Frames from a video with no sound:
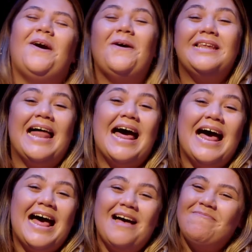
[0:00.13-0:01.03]

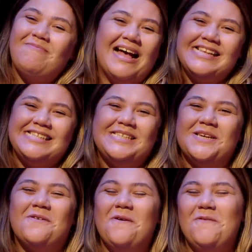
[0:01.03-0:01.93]
Olá, paz
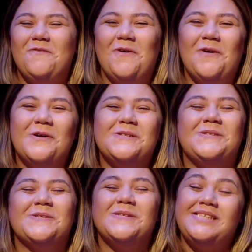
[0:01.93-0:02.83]
seja
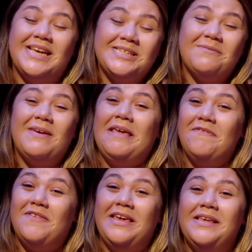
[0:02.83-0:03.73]
convosco, sejam
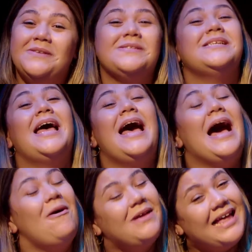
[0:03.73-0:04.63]
bem-vindos
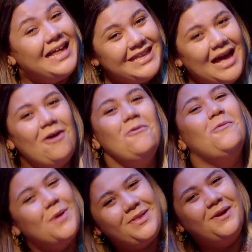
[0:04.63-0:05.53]
ao canal
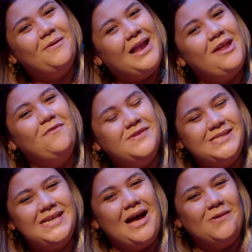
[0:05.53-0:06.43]
Quadrangular
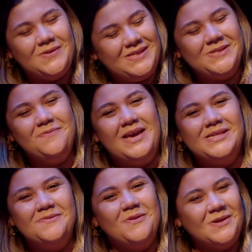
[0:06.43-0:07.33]
Oficial. Isso
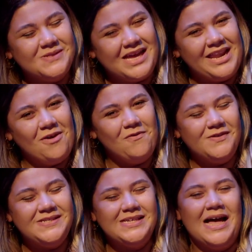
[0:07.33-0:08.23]
mesmo, nosso canal
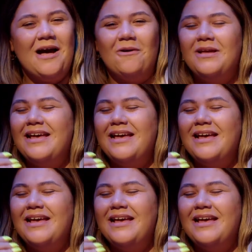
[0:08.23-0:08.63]
oficial.